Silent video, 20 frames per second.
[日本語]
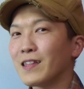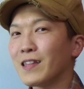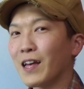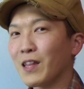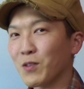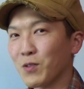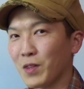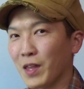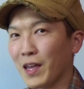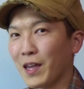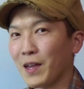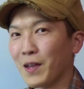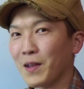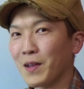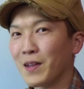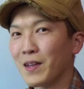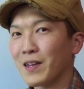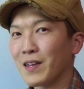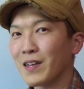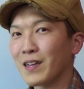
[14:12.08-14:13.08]
なので
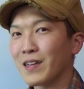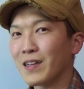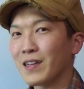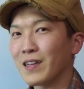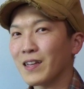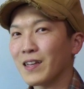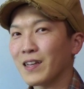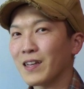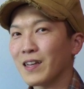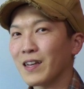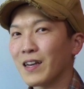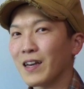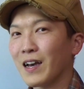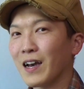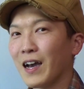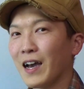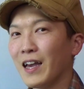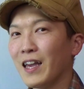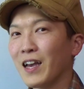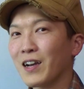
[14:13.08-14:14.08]

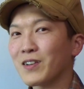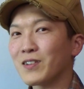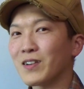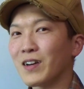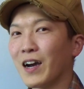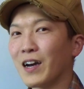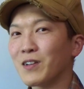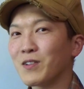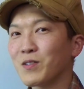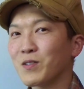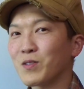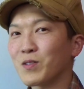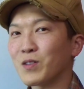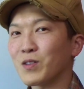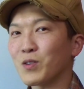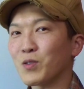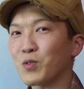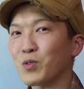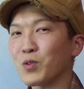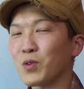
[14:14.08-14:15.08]
早く歩くっ
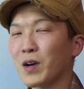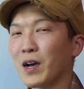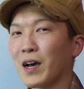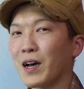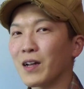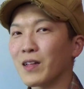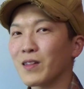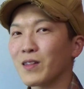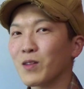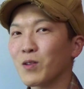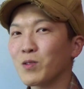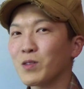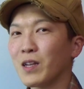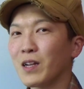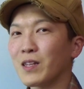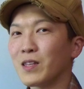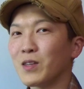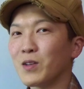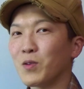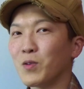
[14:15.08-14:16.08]
ていうことが登
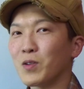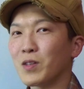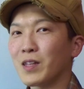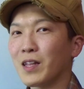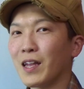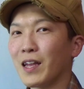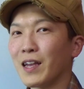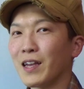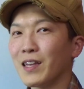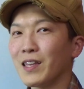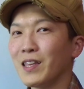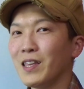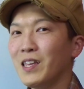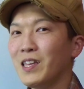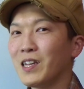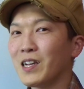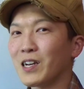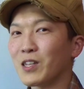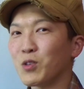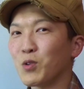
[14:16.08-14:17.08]
山において
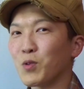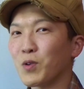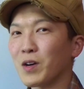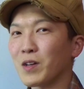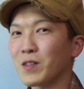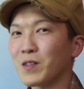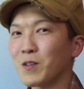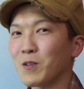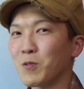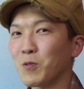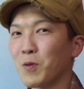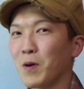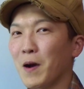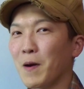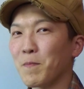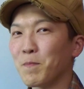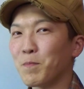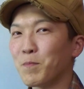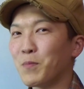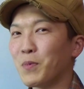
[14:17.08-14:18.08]
いいかどうかっていうの
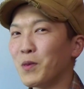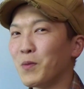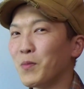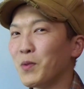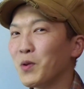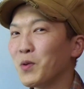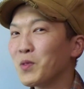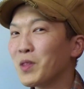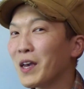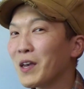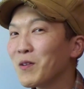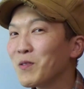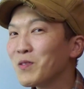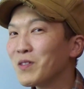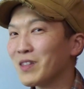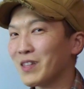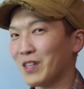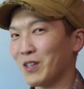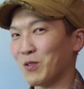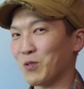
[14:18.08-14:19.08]
は微妙だ
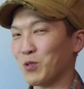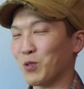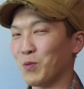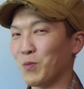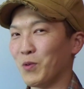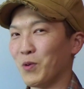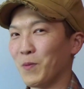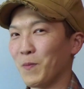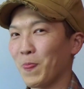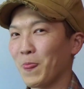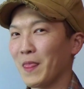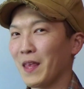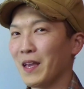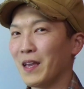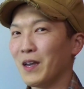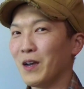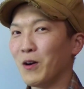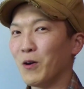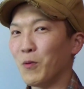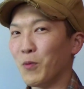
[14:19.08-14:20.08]
よっていうことも
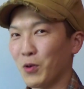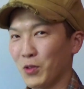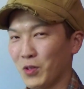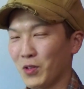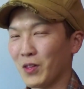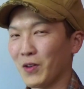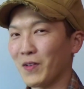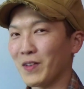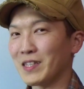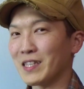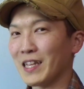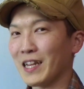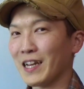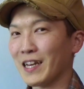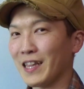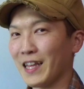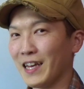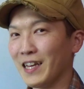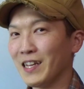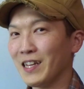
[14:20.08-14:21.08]
覚えておいた方がいいんじゃ
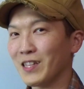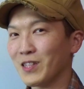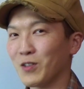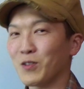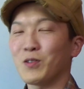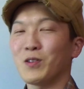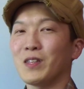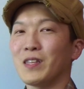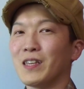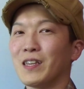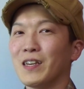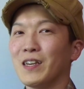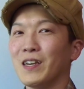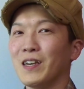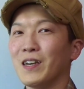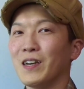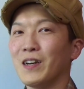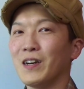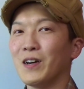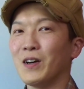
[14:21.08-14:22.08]
ないかなというふうに
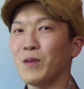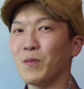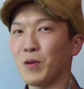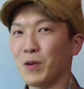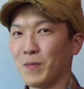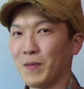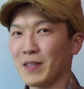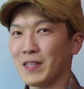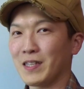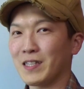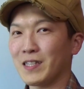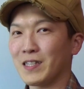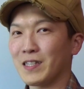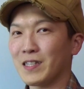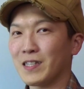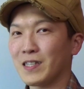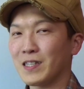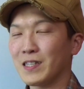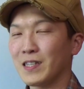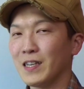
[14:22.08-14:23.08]
思いま
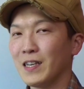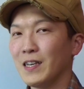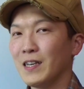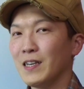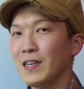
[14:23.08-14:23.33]
す。こ